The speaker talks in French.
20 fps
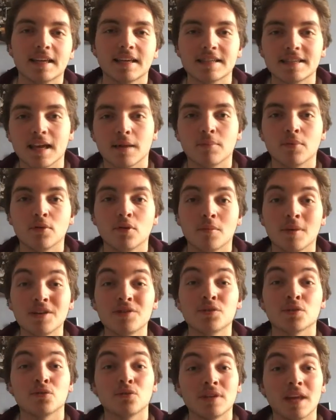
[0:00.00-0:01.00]
c'est un peu
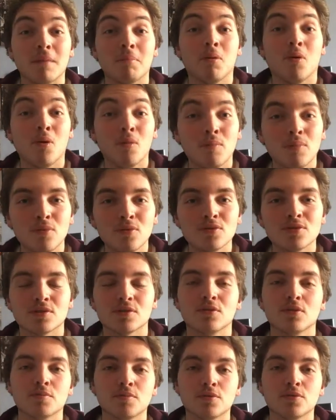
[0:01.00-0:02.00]
dommage, surtout qu'elle
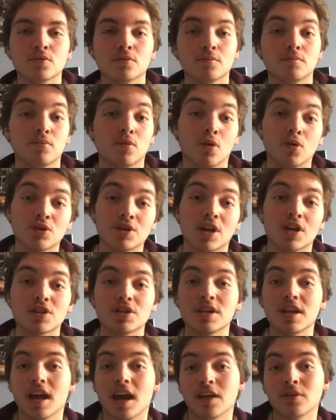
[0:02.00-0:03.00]
propose l'option pour
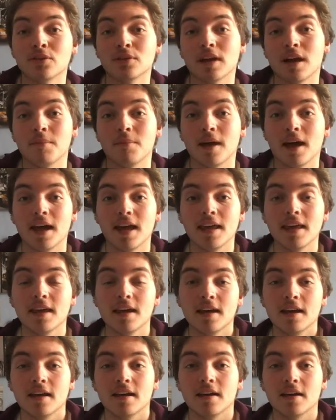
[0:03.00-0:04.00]
recharger un autre appareil
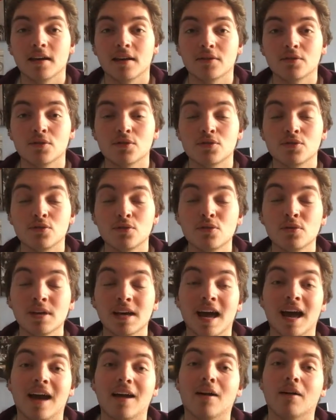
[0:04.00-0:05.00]
dessus.
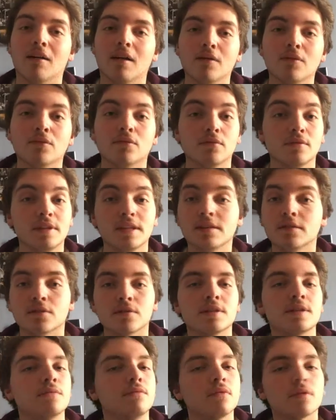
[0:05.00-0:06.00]
Alors là, vous vous dites
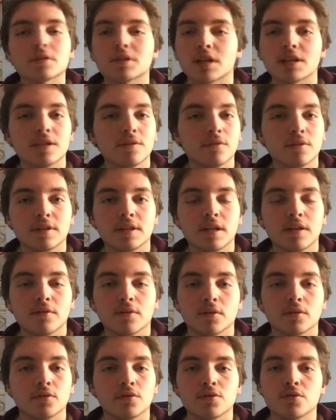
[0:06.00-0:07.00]
que si vous rechargez votre
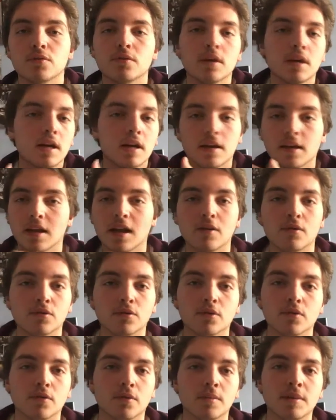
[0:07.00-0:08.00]
téléphone dessus, là,
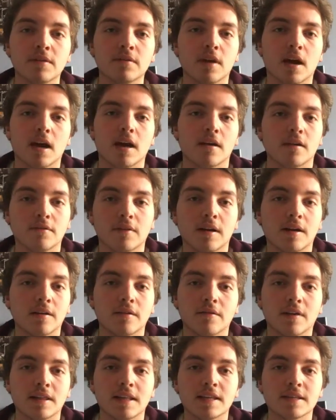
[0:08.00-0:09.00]
l'autonomie va,
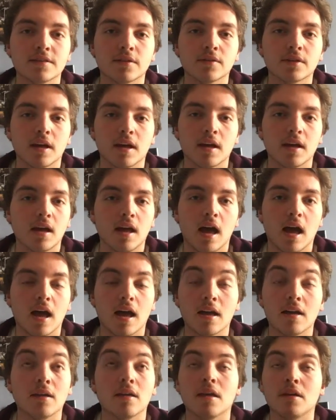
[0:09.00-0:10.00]
descendre
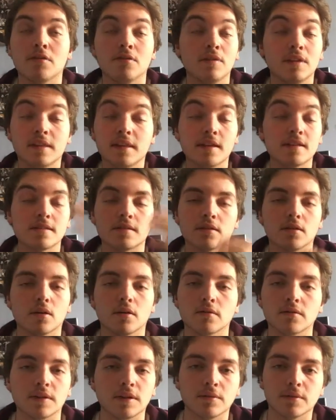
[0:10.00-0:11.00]
à une vitesse
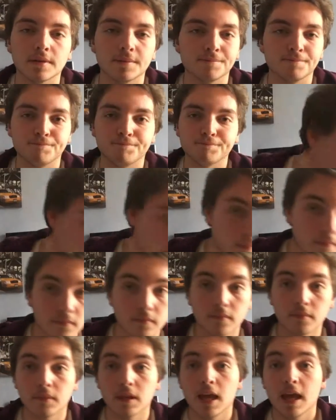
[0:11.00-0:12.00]
grand V. Quoi.
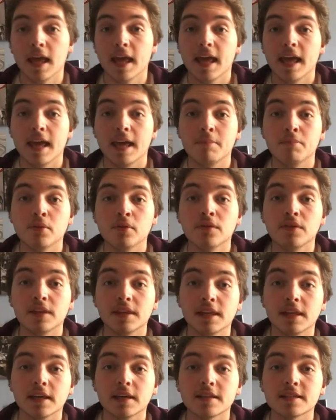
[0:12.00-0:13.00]
Et pour
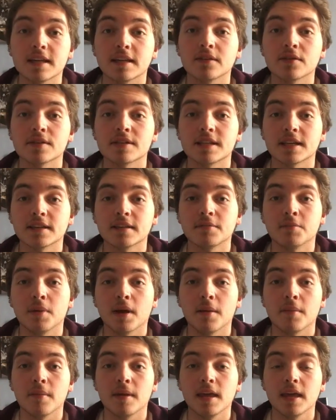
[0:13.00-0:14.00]
finir, cette enceinte
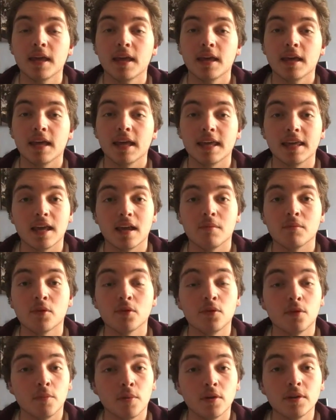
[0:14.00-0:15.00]
permet
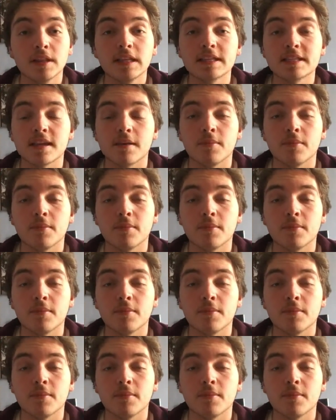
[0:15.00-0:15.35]
également de prendre des